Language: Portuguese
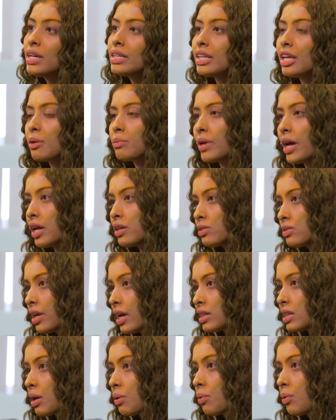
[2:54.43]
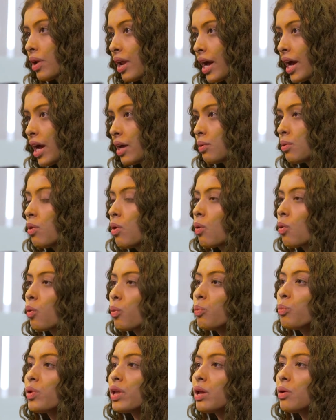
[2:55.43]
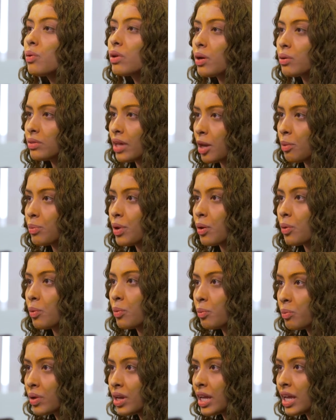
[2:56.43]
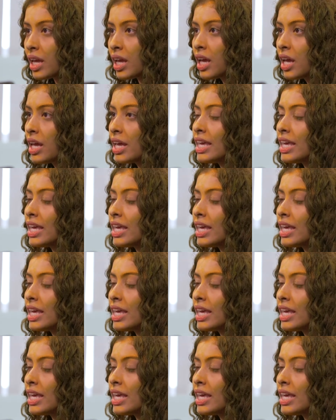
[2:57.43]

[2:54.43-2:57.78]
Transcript: terminar a estudar tal horário, cumprir o que eu tenho para cumprir,